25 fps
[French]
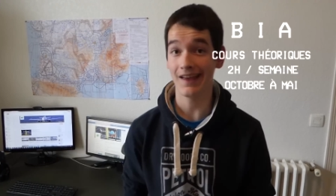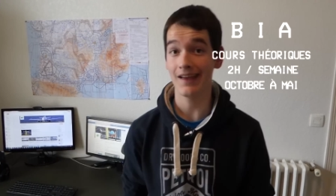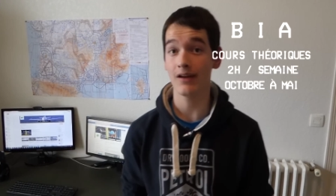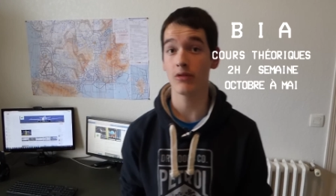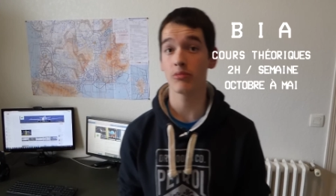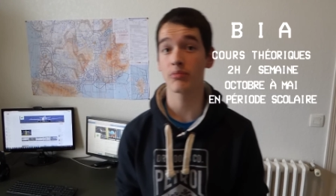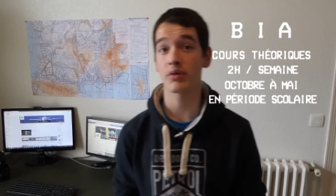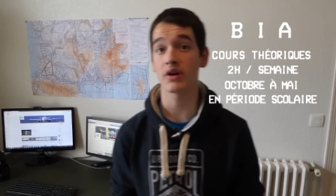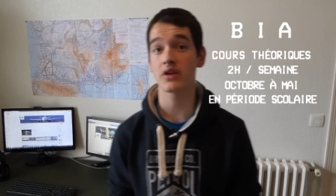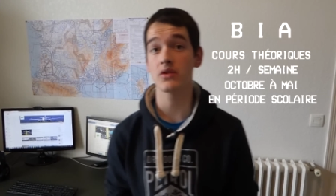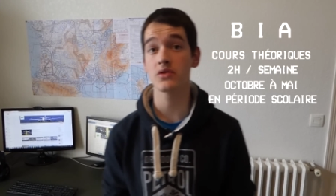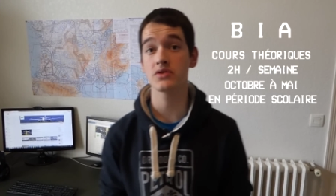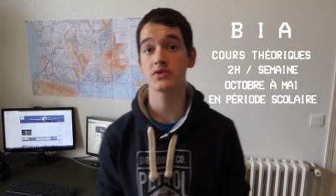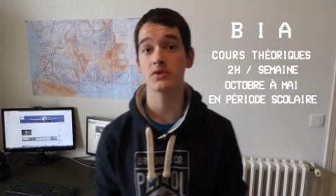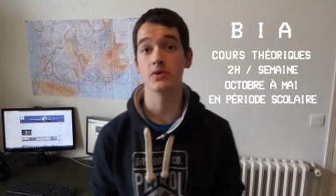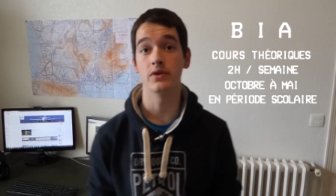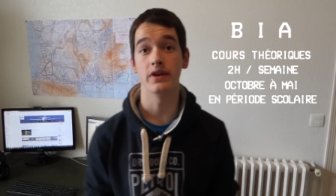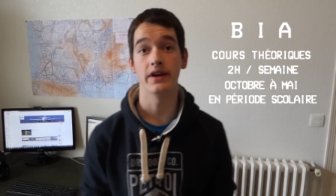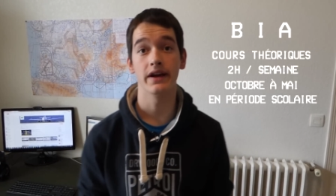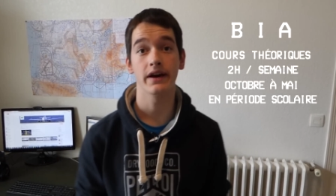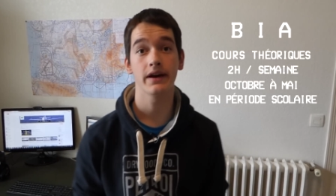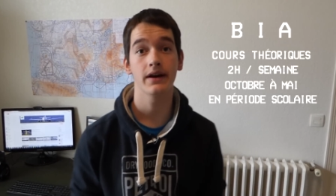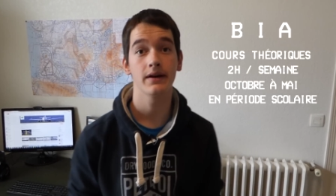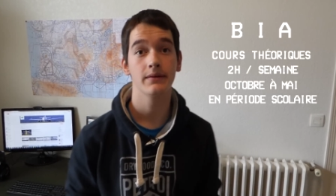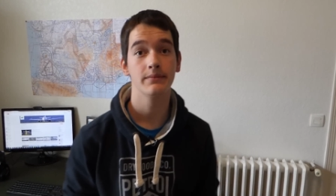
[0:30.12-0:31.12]
et en période
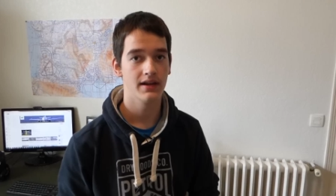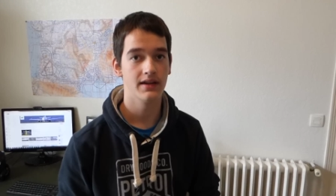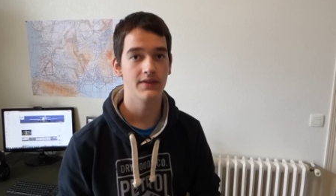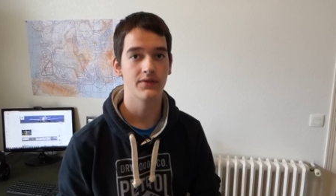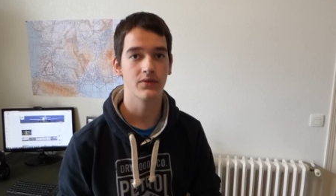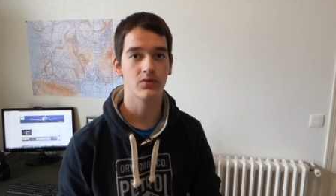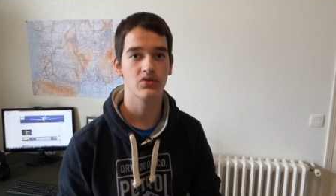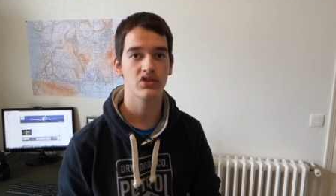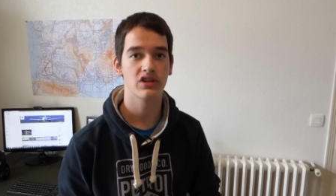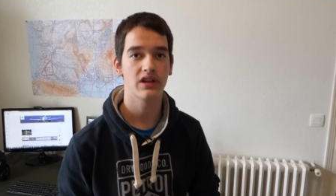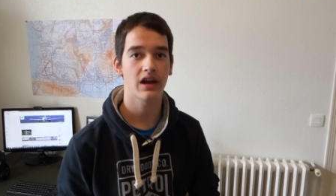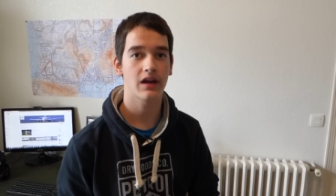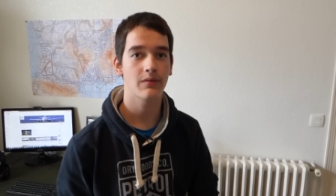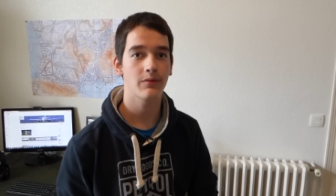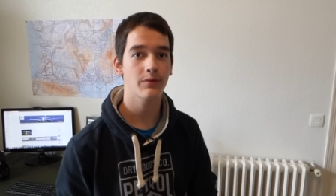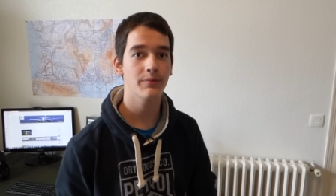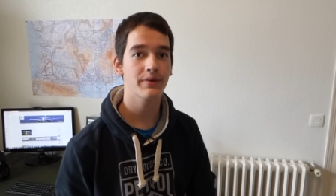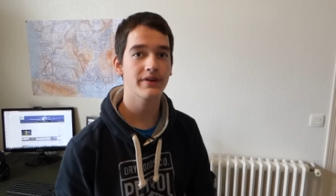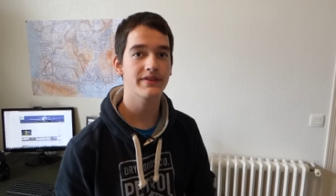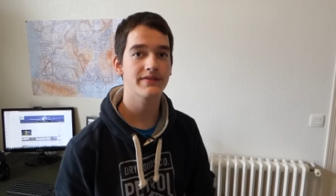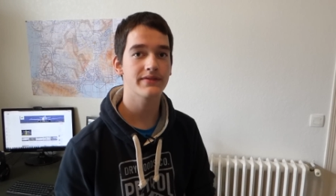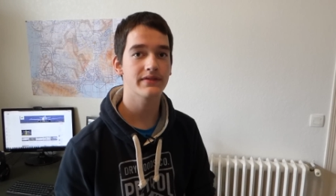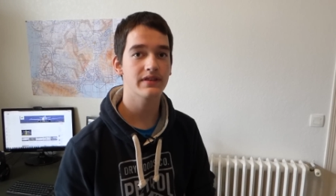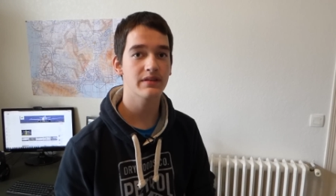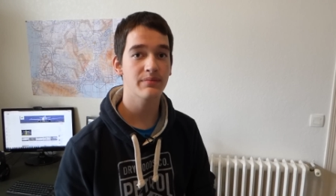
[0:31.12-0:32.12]
scolaire. Ils sont généralement
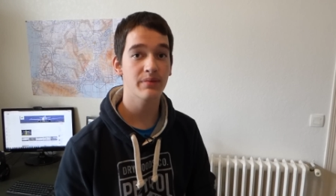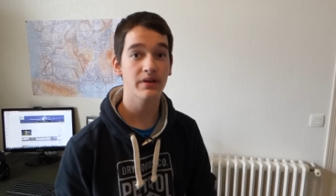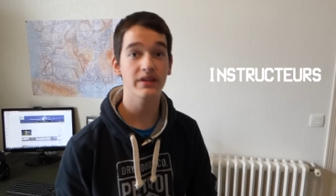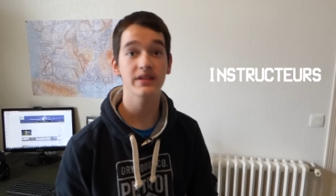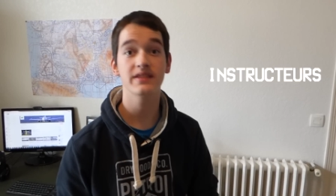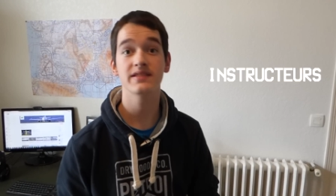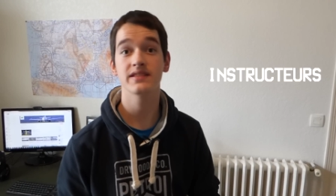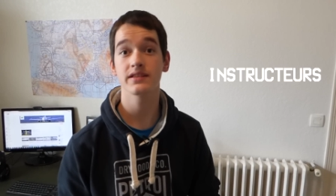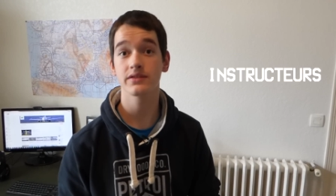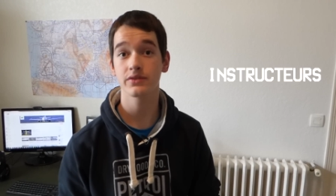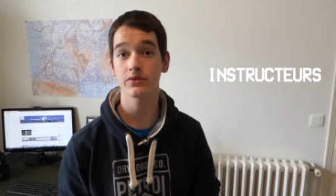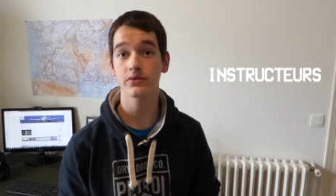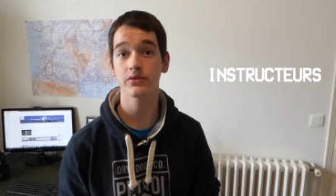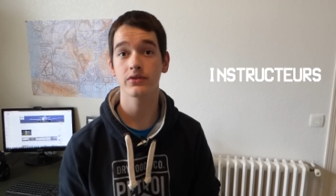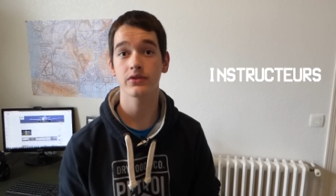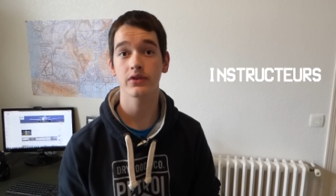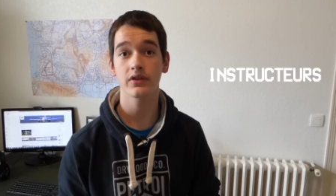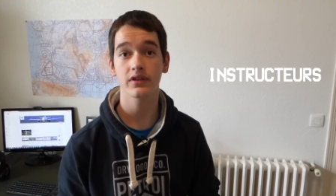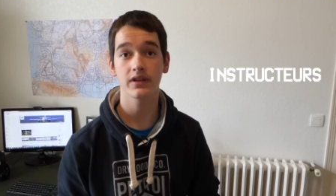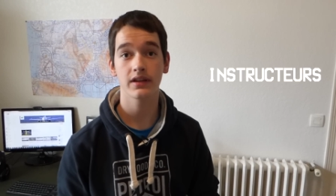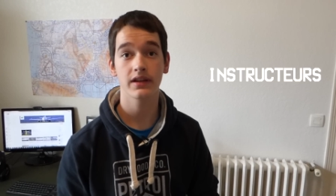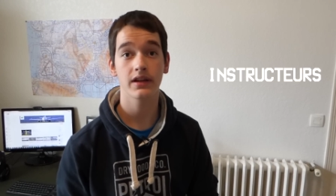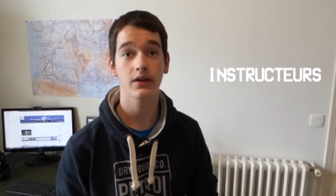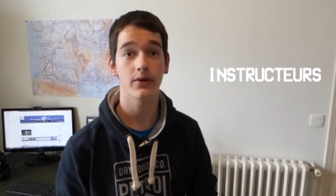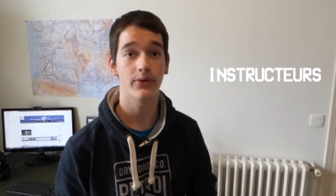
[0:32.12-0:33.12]
présentés par des instructeurs
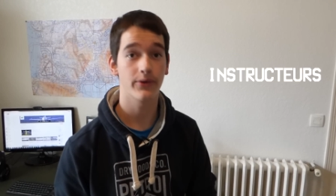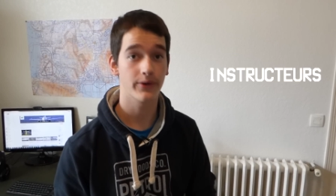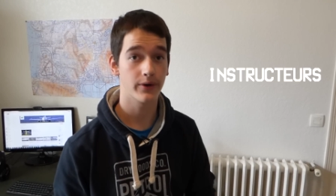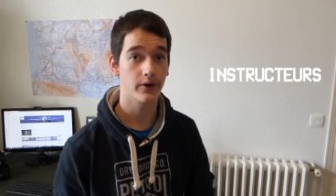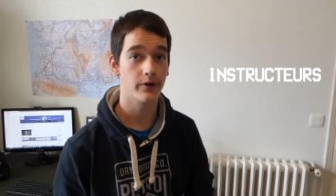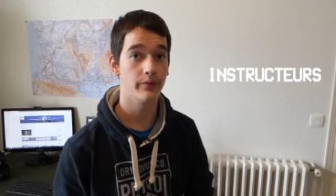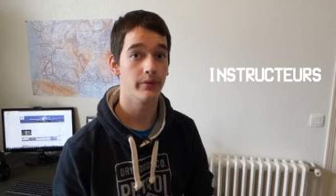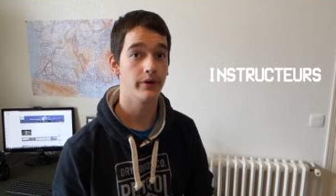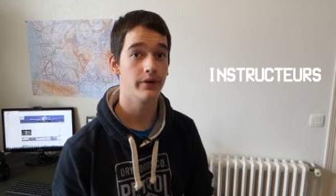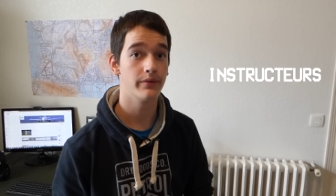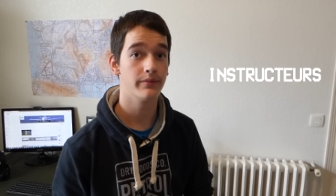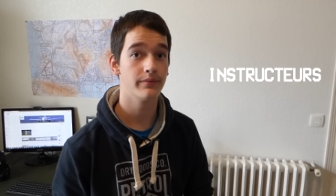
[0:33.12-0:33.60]
d'un aéroclub.